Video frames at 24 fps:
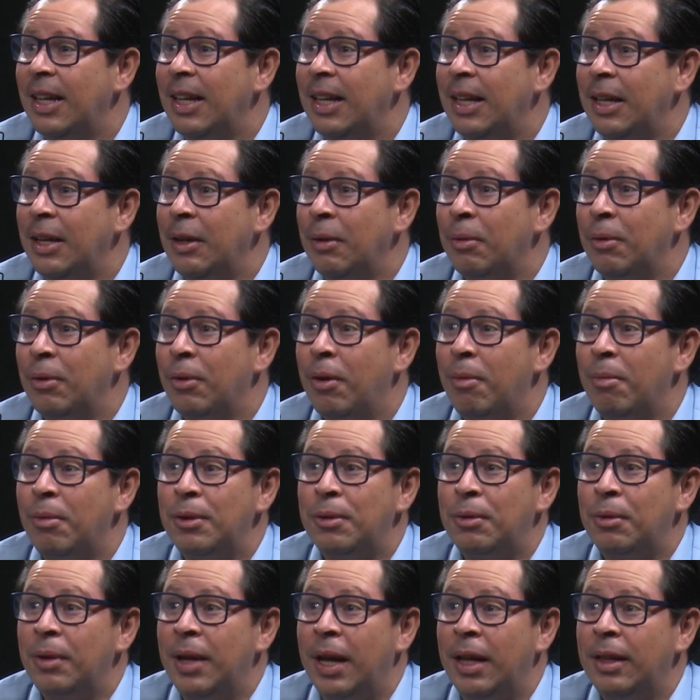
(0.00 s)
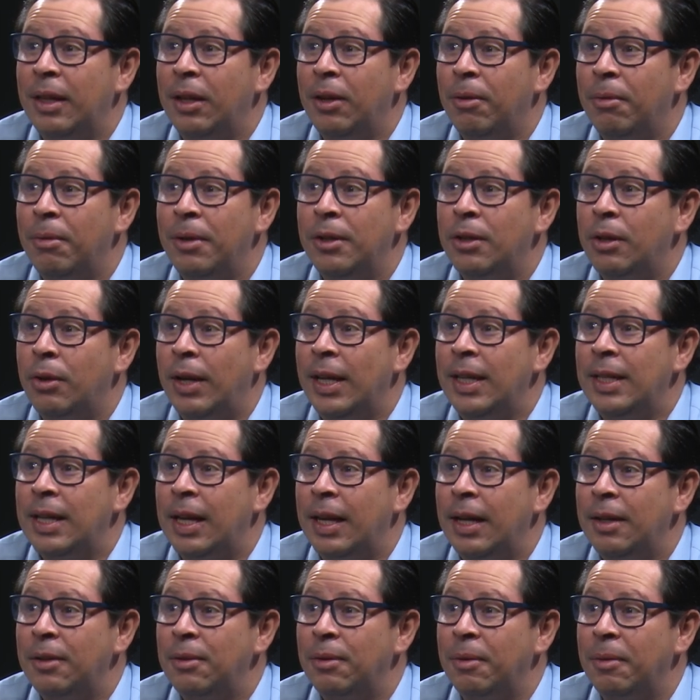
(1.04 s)
Y uno como estudiante no
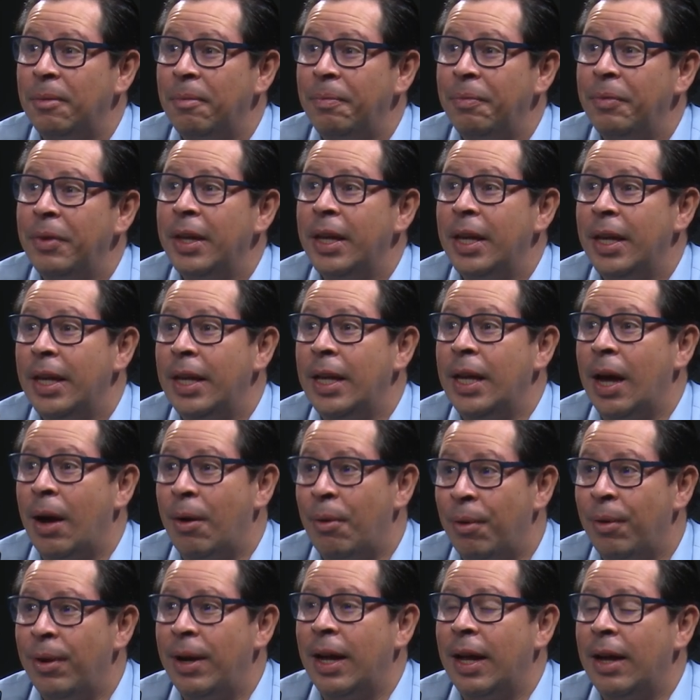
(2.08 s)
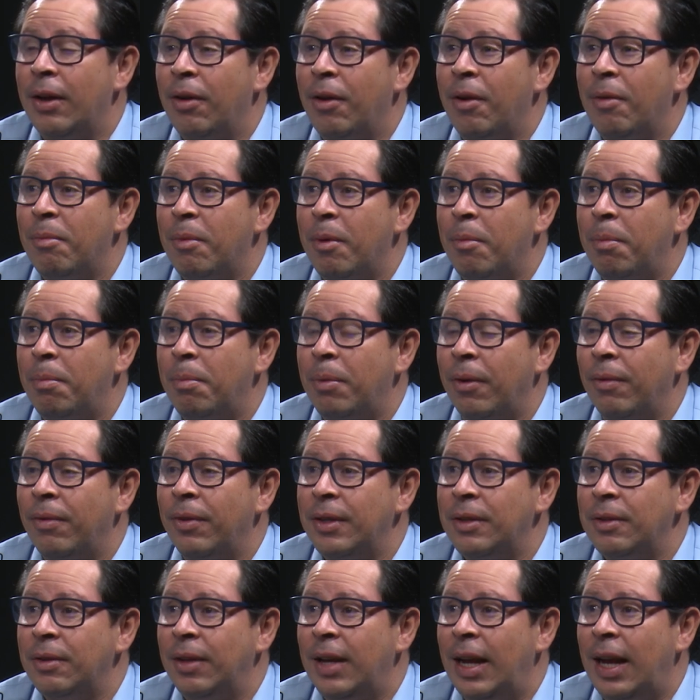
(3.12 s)
visualiza eso. Ah, y ahora, como
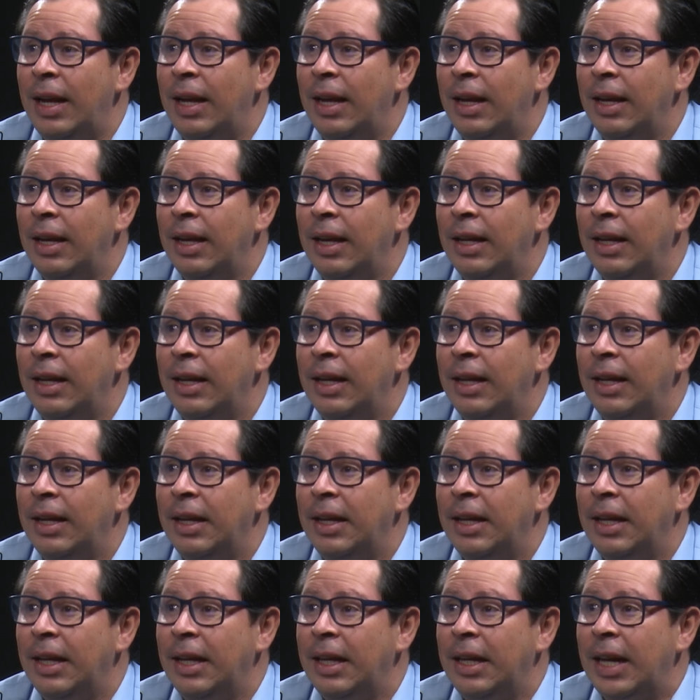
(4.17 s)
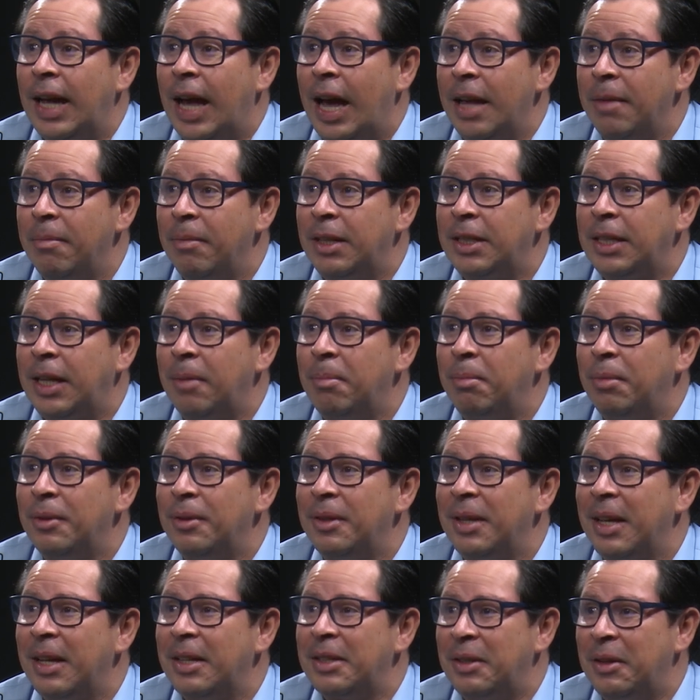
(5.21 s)
profesional, eh, hay más campos
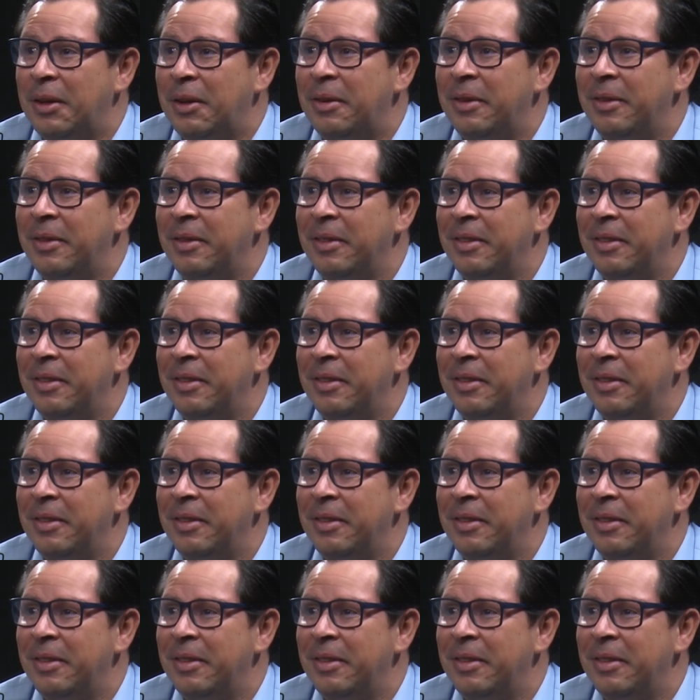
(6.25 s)
de acción